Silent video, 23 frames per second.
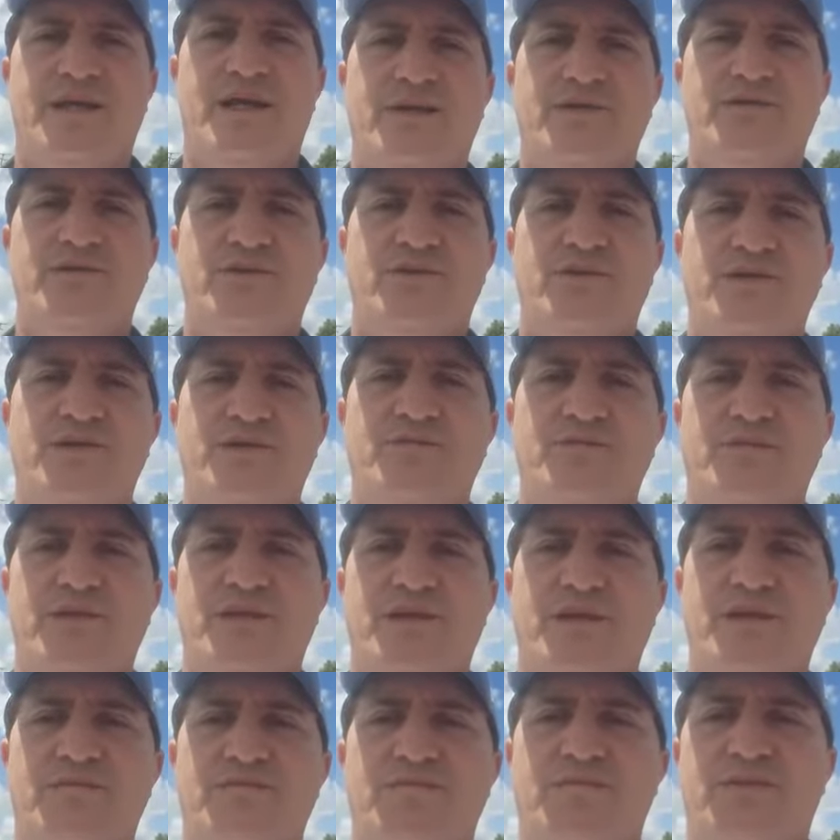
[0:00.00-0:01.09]
Aviões de
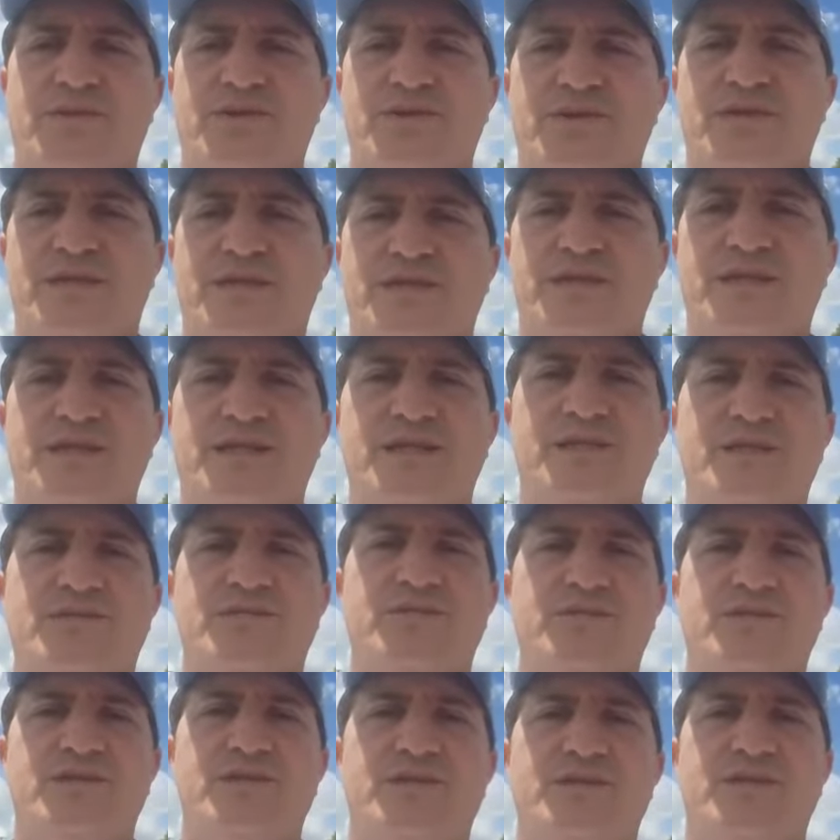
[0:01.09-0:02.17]
pequeno porte aqui nesse
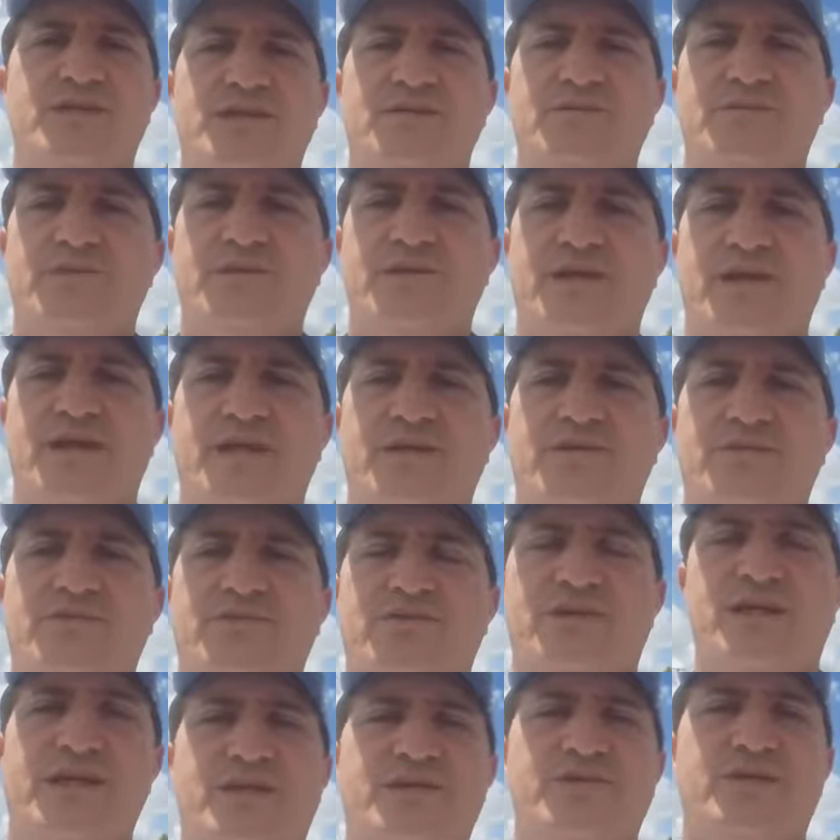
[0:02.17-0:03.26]
município eram
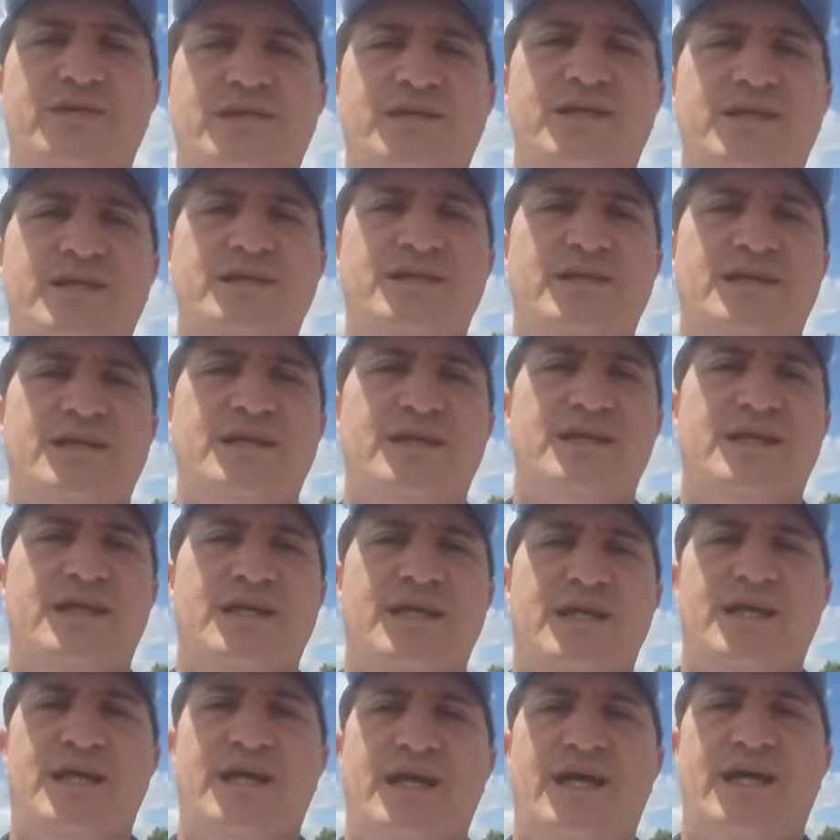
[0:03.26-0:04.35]
frequentes.
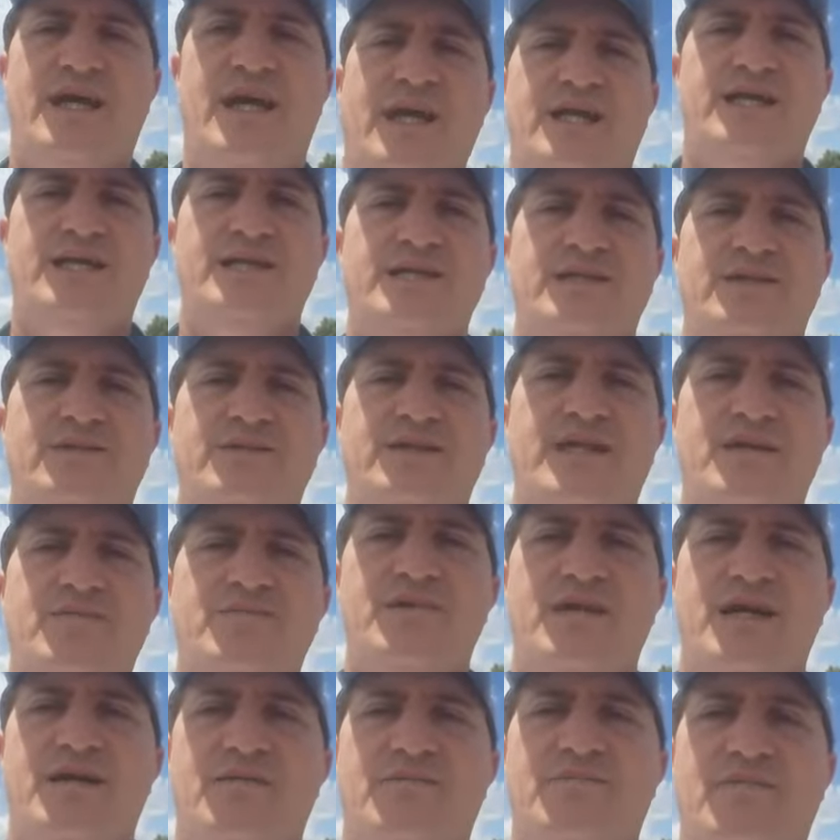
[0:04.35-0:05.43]
A região da
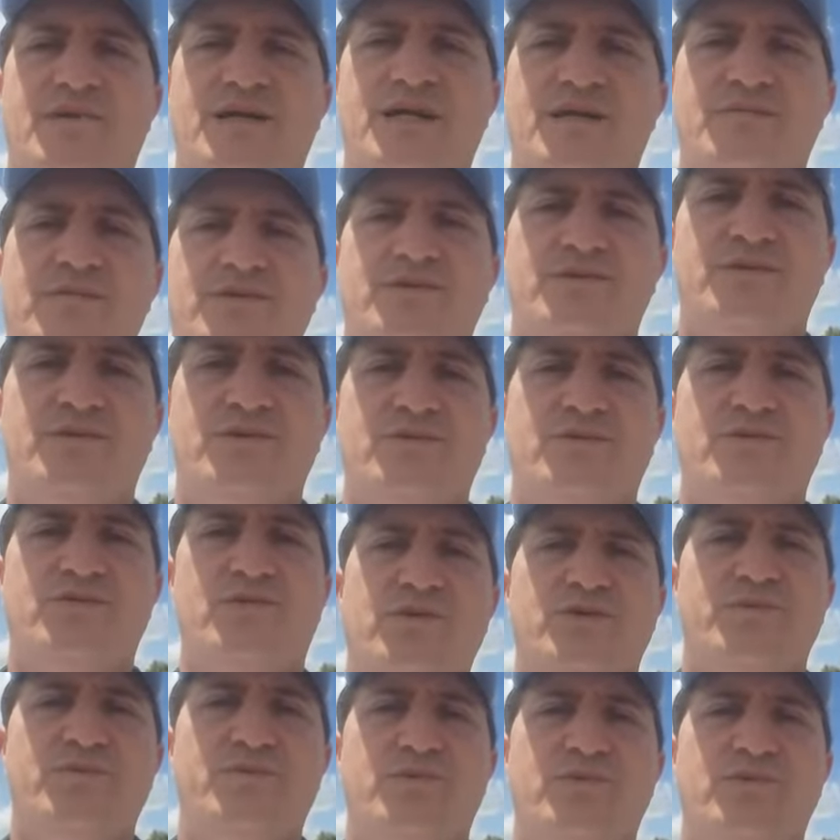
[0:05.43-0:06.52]
Ibiapaba,
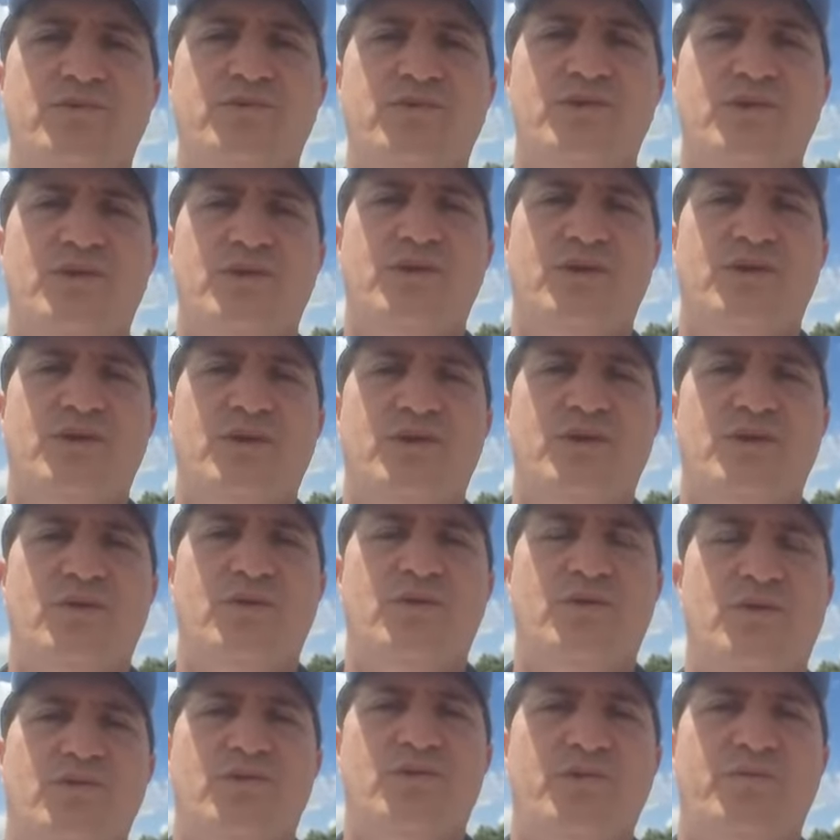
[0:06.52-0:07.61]
o Ipu
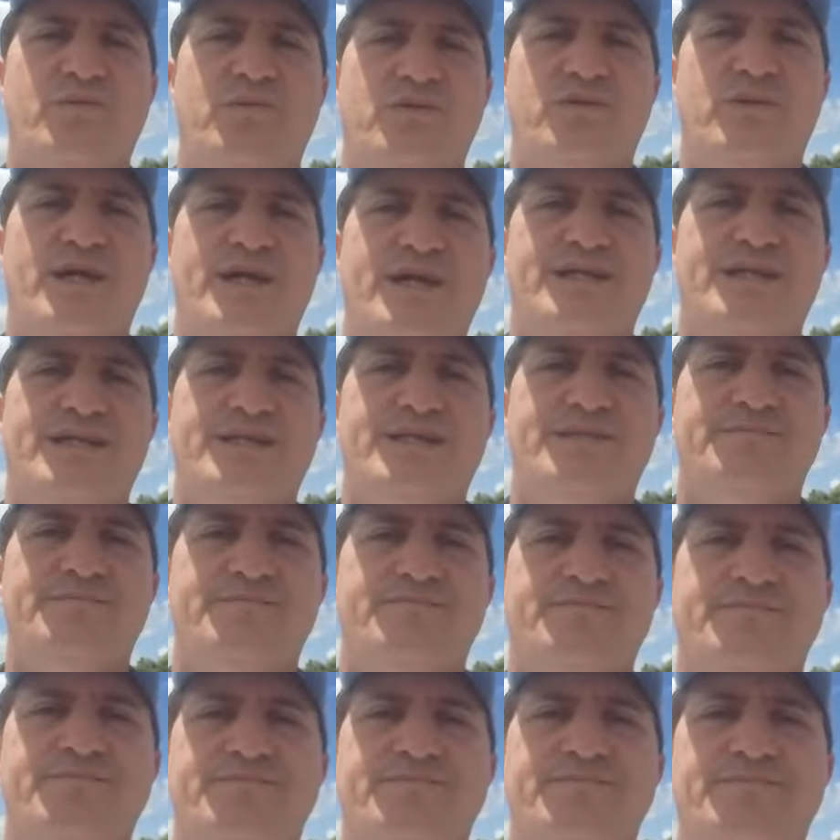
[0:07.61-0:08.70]
o Ipuera
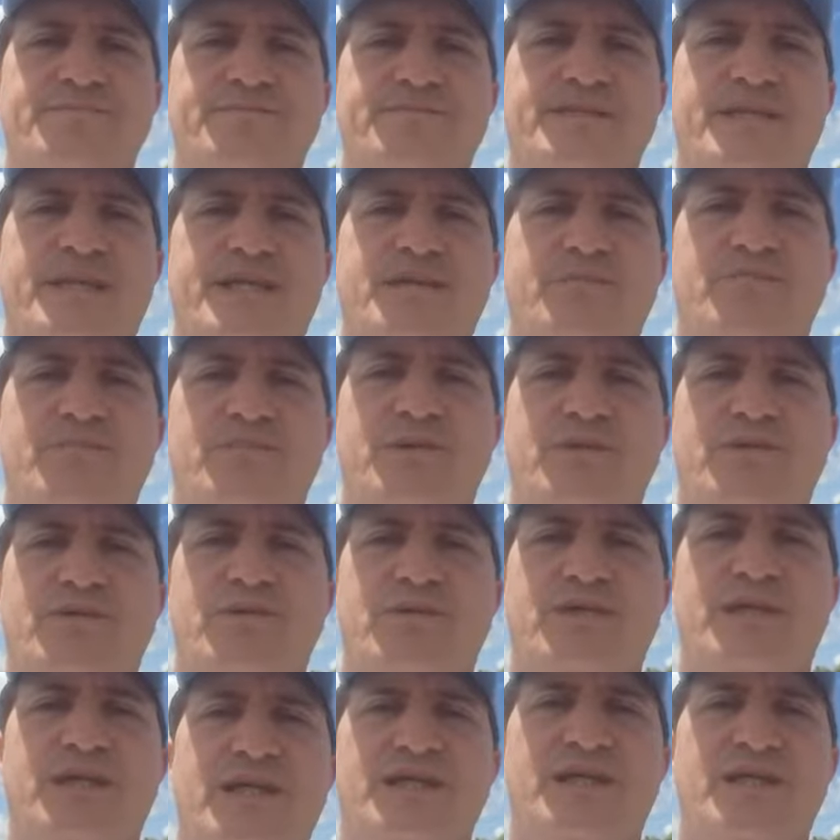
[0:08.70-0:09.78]
era
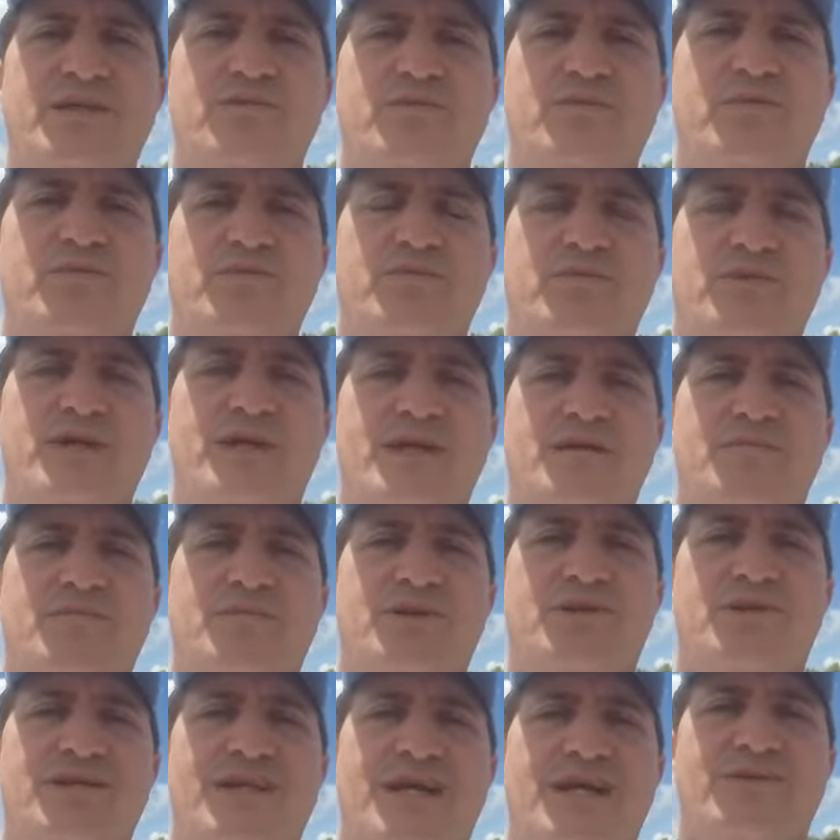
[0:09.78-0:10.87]
pioneiro, o Ipuera
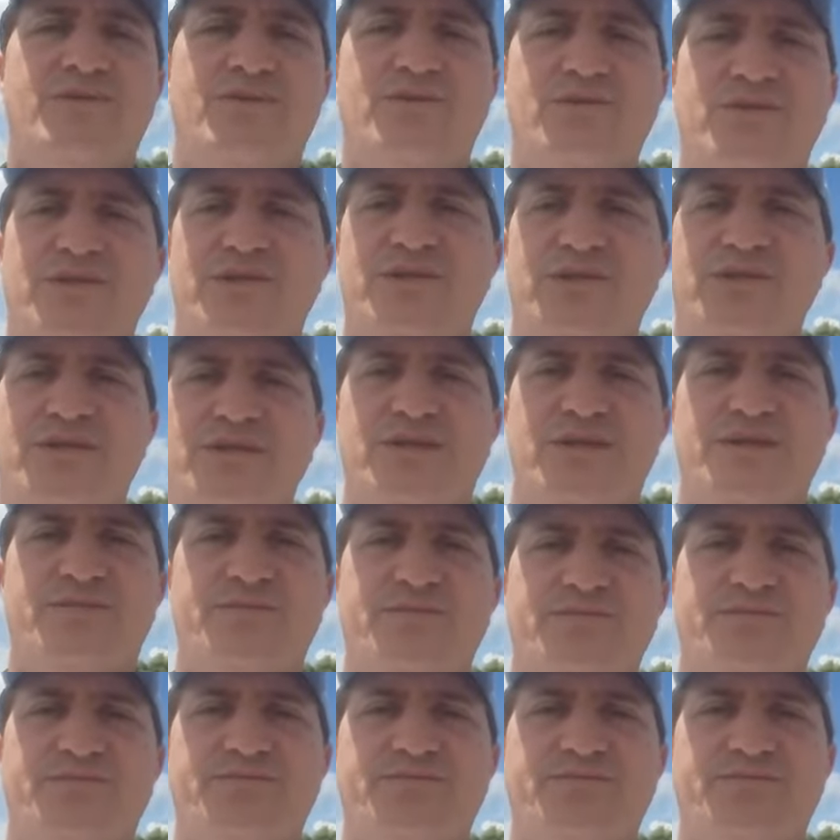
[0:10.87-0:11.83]
protagonista,